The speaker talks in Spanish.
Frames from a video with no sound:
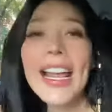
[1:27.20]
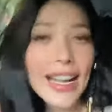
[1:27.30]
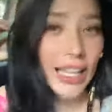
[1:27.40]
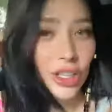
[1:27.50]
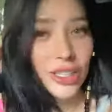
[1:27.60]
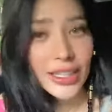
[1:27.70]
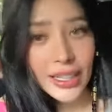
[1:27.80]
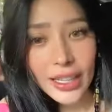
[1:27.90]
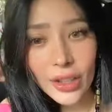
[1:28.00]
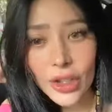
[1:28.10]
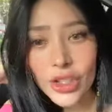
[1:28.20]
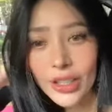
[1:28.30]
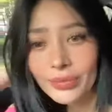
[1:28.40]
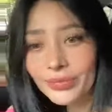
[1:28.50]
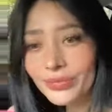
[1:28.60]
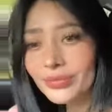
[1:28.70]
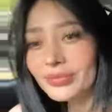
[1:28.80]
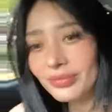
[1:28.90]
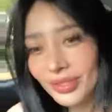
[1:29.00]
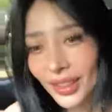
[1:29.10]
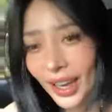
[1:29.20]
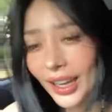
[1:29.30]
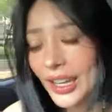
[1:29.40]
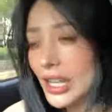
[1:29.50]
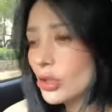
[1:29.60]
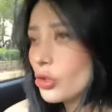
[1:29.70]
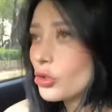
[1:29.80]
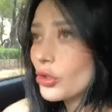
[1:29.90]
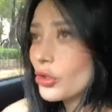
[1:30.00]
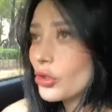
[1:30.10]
tenía rato sin tener coche. Y sus